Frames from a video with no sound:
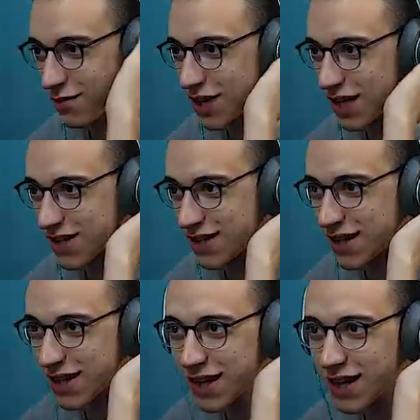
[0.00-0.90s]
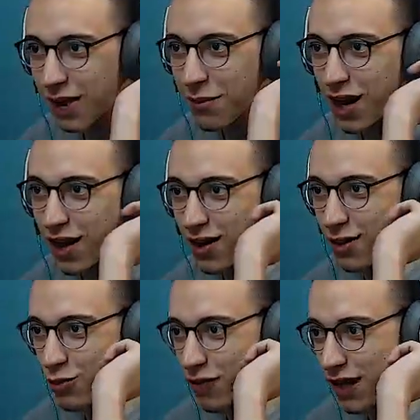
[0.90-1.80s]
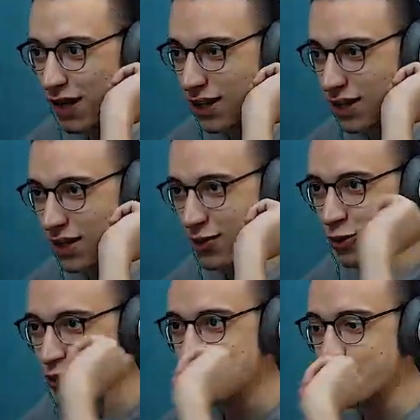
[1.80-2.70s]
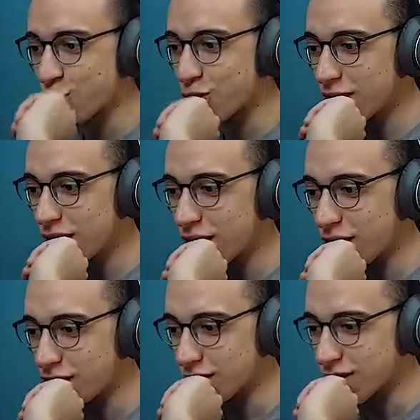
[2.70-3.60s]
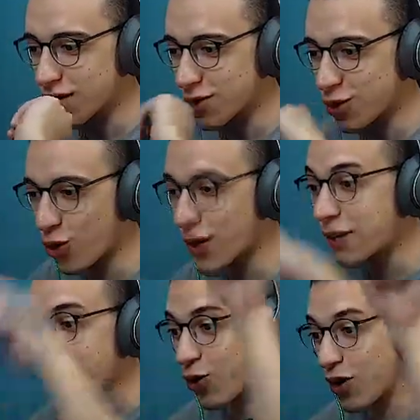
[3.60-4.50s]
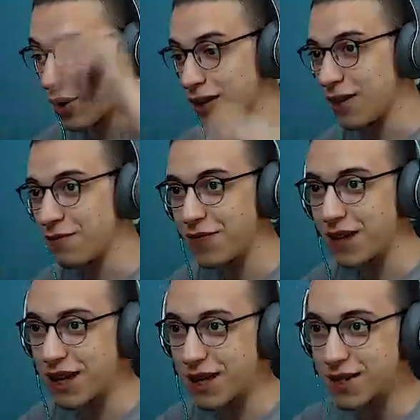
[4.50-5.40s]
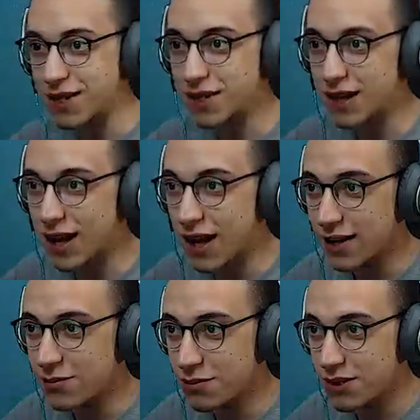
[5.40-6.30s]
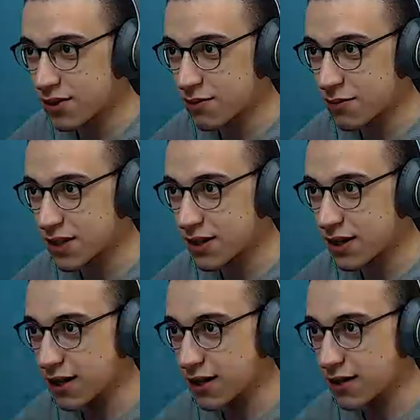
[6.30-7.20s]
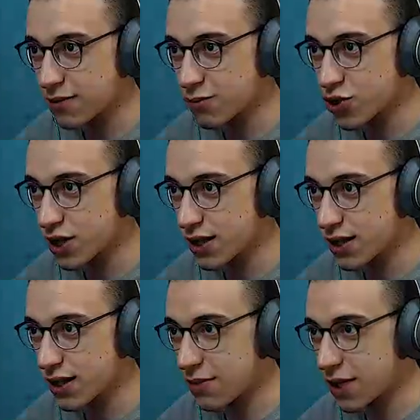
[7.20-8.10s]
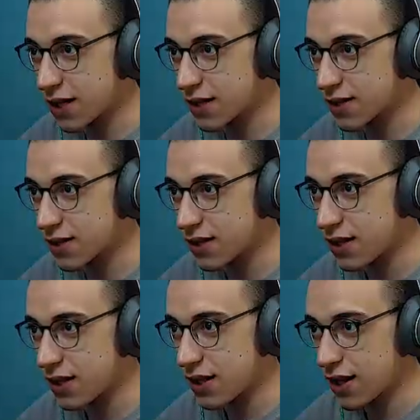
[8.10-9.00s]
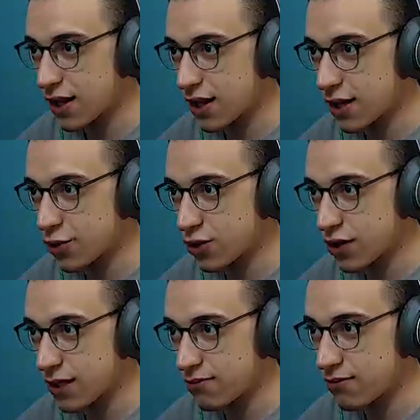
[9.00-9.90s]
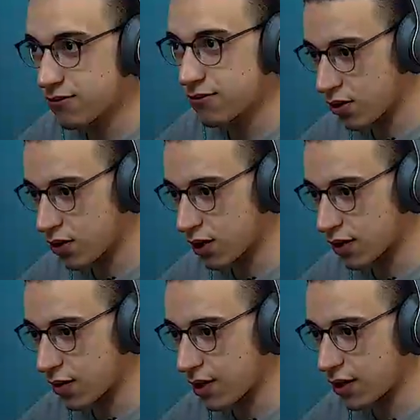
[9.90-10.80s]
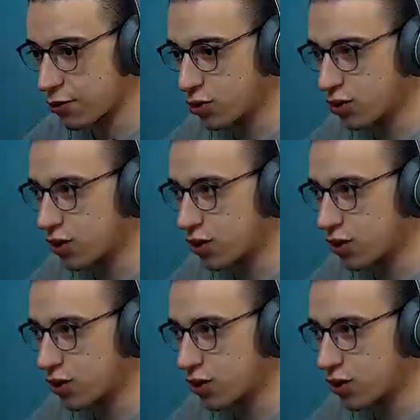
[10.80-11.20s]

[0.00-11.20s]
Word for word: ابن اللذينة ده عمل حركه مفاجاه ما كنتش متوقعها خالص خالص ان هو يجي من ورا يا ابن اللذينة لعيب عشان بس انا كانت مشكلتي ان انا مركز على قدام اوكي طبعا البيوت